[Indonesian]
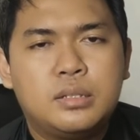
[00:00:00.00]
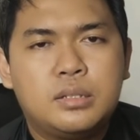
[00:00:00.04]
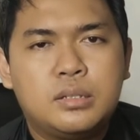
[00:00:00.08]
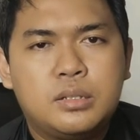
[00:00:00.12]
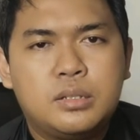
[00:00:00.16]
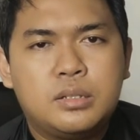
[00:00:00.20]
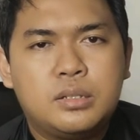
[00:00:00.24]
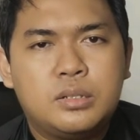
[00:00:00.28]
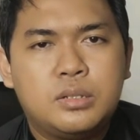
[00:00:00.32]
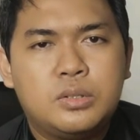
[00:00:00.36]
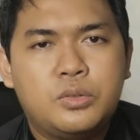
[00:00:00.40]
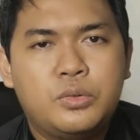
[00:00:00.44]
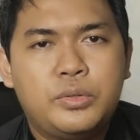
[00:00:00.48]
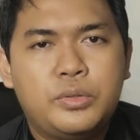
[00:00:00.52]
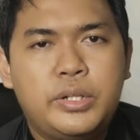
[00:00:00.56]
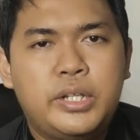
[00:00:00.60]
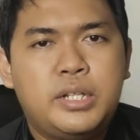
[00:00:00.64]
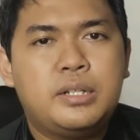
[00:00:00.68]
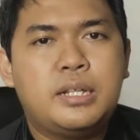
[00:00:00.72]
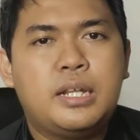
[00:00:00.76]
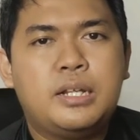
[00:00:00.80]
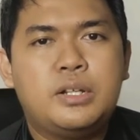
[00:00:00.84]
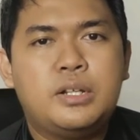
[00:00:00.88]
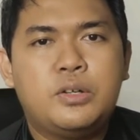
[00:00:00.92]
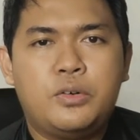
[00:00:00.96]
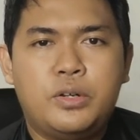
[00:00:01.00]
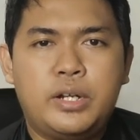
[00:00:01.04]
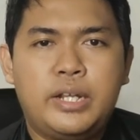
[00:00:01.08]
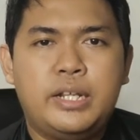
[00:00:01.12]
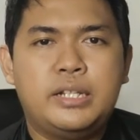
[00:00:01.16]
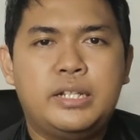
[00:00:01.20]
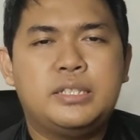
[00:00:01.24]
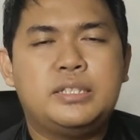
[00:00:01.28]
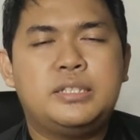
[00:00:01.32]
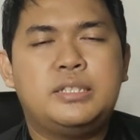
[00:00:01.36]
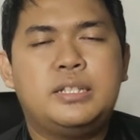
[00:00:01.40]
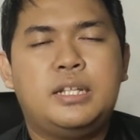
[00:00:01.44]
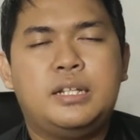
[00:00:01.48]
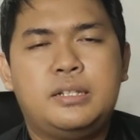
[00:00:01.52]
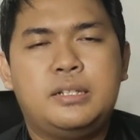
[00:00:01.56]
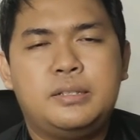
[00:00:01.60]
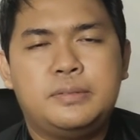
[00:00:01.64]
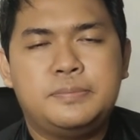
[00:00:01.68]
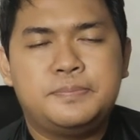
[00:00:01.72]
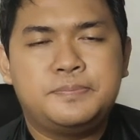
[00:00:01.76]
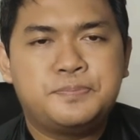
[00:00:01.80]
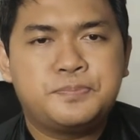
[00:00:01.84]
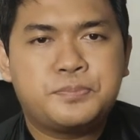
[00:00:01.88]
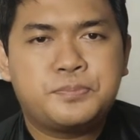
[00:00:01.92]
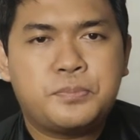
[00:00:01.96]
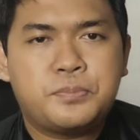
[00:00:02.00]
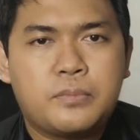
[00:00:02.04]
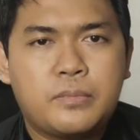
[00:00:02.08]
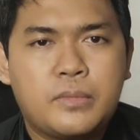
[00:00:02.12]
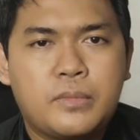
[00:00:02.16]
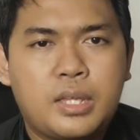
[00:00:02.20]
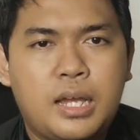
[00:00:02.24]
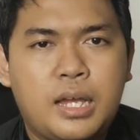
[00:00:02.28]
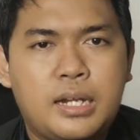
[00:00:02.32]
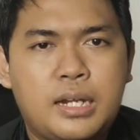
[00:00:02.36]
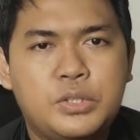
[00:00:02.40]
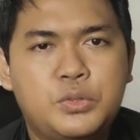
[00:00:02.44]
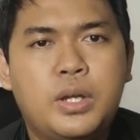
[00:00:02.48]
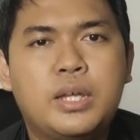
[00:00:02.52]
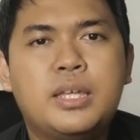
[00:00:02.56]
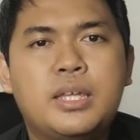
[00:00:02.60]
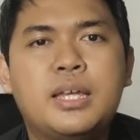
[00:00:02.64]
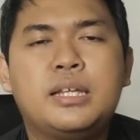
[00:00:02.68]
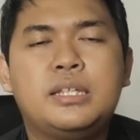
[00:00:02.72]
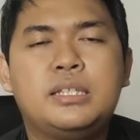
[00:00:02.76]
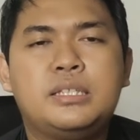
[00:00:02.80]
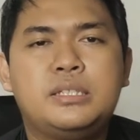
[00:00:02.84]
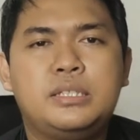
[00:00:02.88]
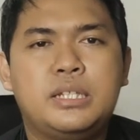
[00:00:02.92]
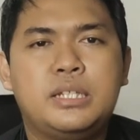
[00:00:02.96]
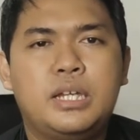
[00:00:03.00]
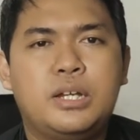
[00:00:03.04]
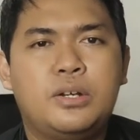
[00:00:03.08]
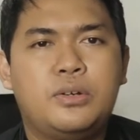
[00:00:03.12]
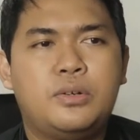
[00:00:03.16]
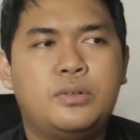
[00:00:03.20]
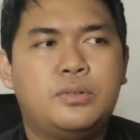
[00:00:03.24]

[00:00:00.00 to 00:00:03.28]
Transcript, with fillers: kuning dan orange dan ada juga yang hijau